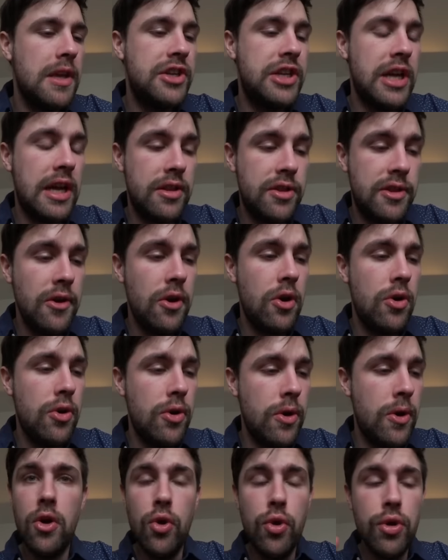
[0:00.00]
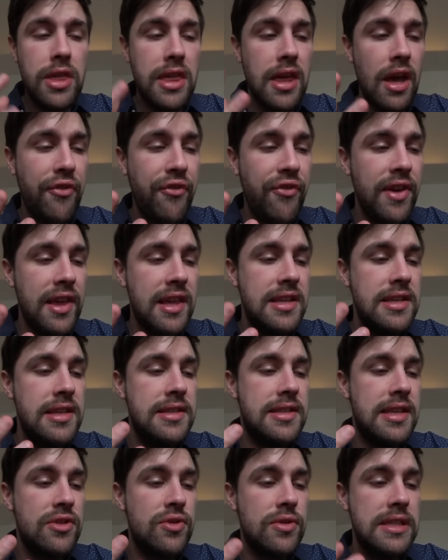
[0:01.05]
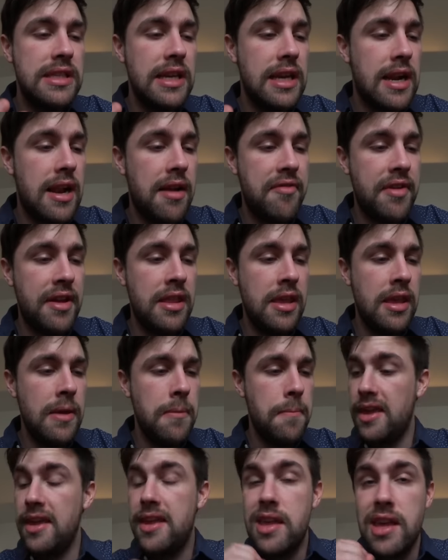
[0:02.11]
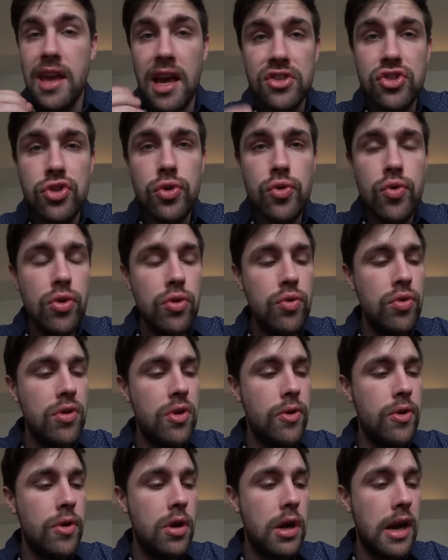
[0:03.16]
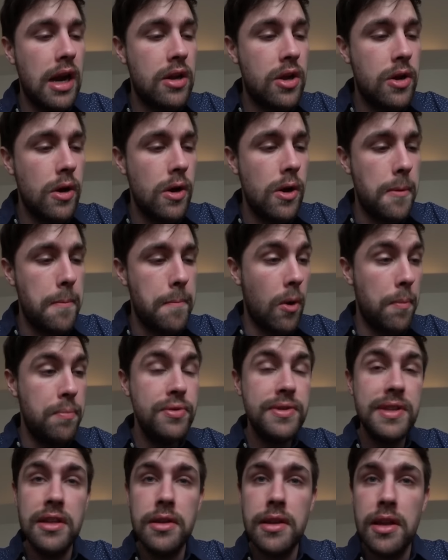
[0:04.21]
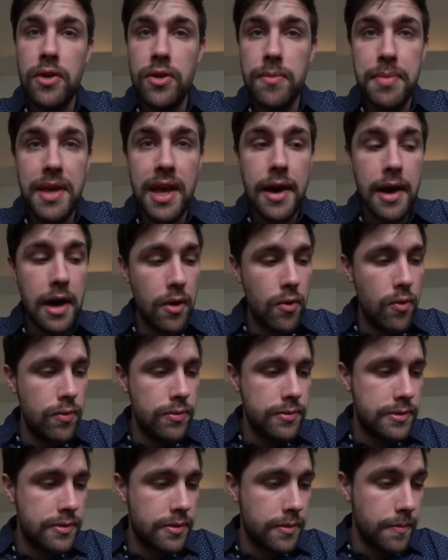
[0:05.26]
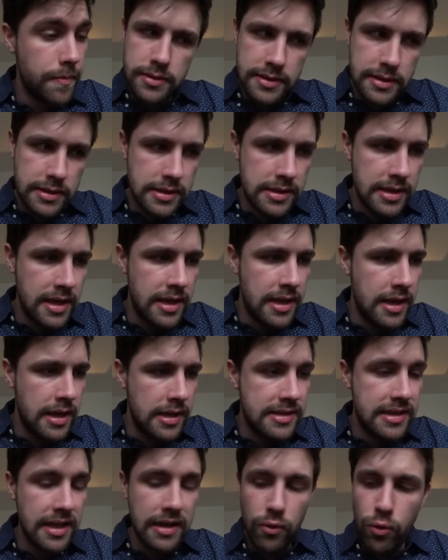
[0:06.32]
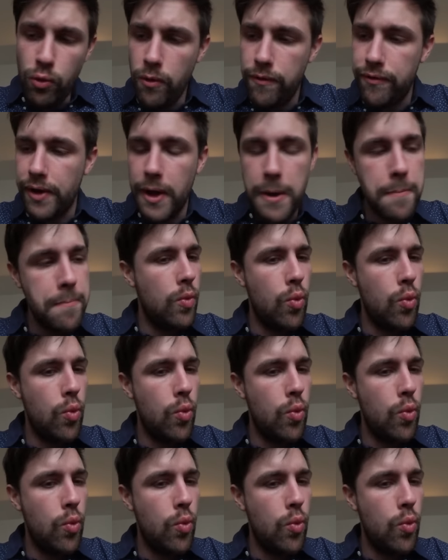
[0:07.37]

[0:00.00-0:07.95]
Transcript: J'adore le, café qui s'associe avec la vanille, qui cache du coup le goût de l'alcool. En plus, c'est une, bière à 11. C'est ouf, hein.